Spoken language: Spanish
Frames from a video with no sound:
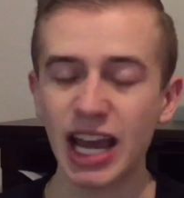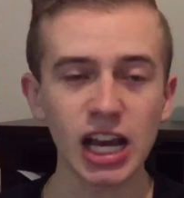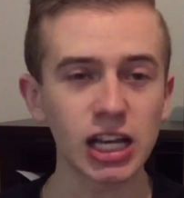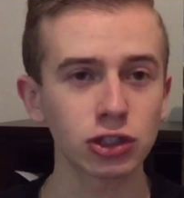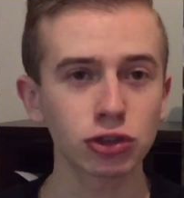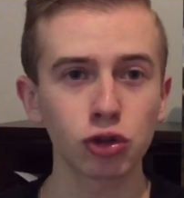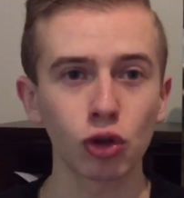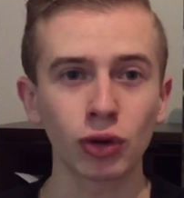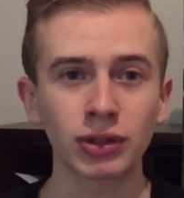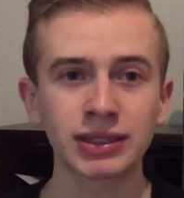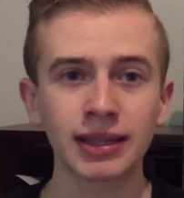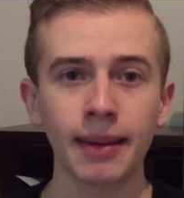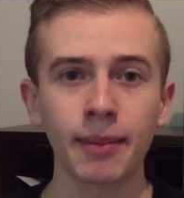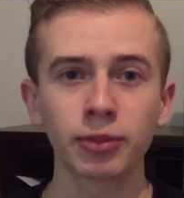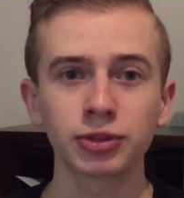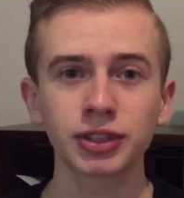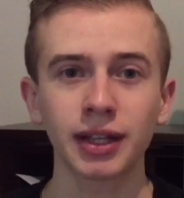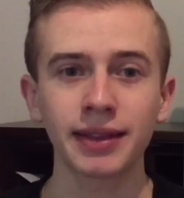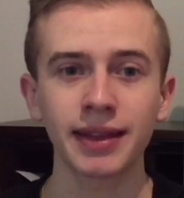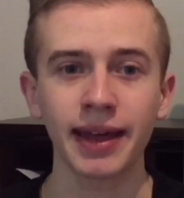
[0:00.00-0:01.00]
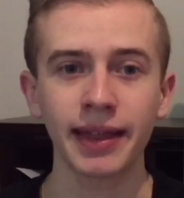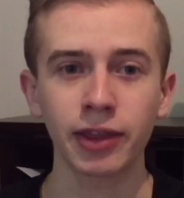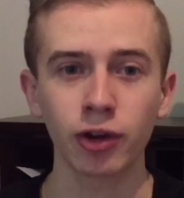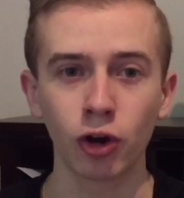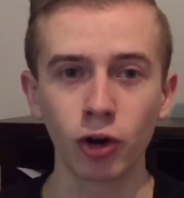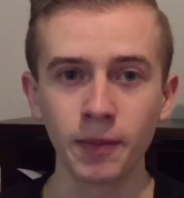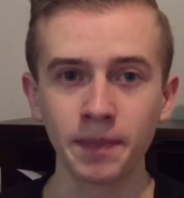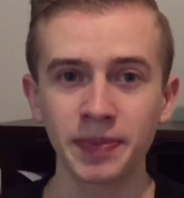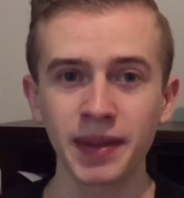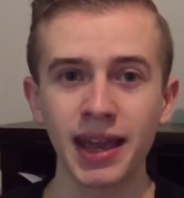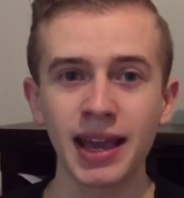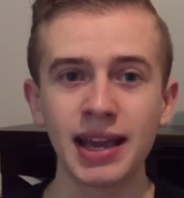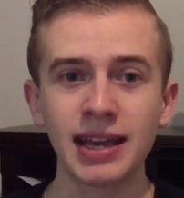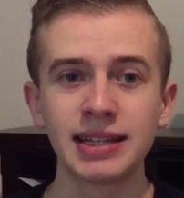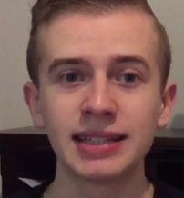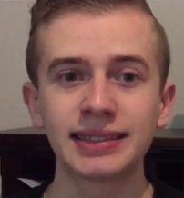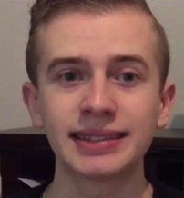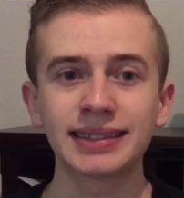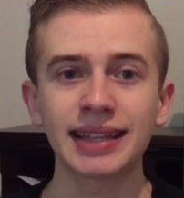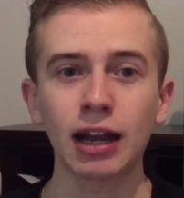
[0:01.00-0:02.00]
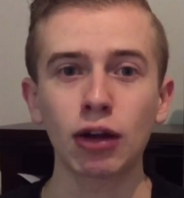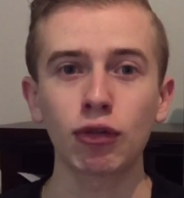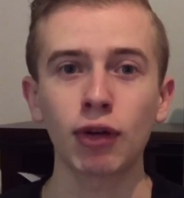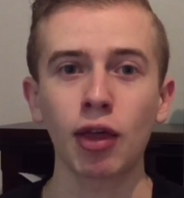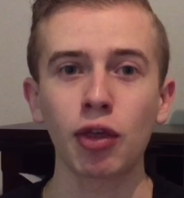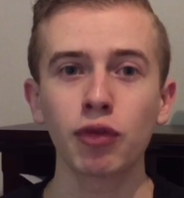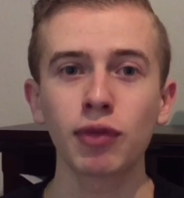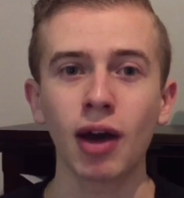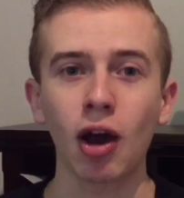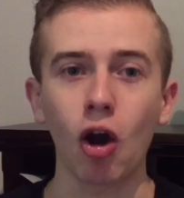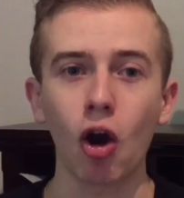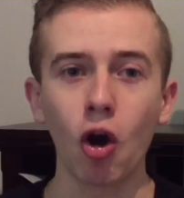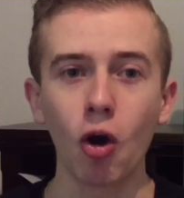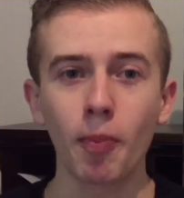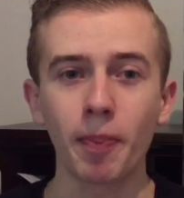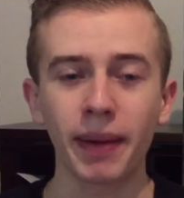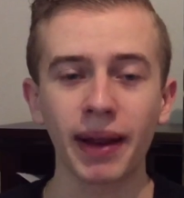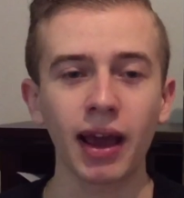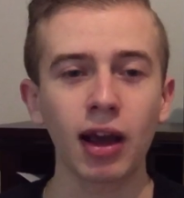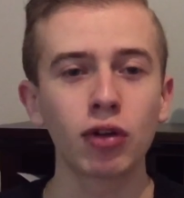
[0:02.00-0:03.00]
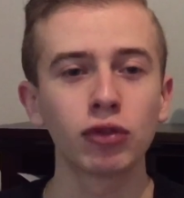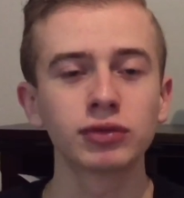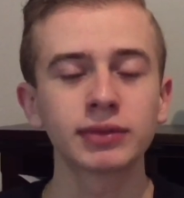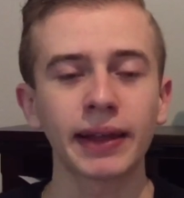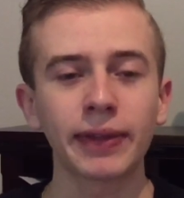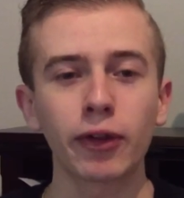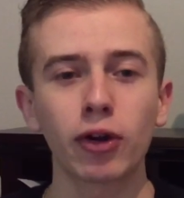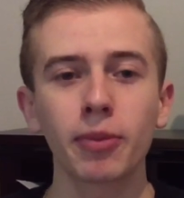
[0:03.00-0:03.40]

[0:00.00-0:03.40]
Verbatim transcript: Es lo que sabemos a día de hoy. Si tienen alguna duda o pregunta,